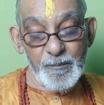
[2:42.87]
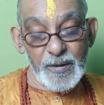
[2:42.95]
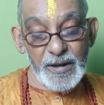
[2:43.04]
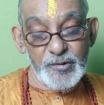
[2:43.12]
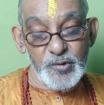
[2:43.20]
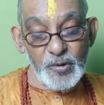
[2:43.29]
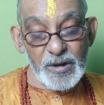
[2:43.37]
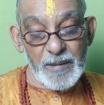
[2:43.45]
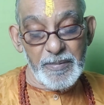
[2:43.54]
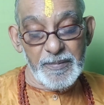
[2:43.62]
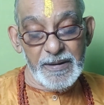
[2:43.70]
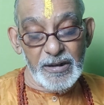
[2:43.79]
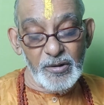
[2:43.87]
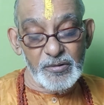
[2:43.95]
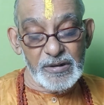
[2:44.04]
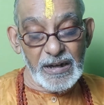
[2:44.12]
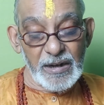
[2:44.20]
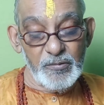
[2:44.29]
बड़े जोर का भवंडर
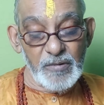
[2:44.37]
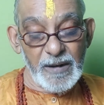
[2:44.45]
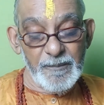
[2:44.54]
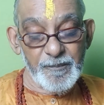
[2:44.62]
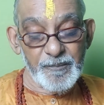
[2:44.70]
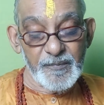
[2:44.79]
उठ खड़ा हुआ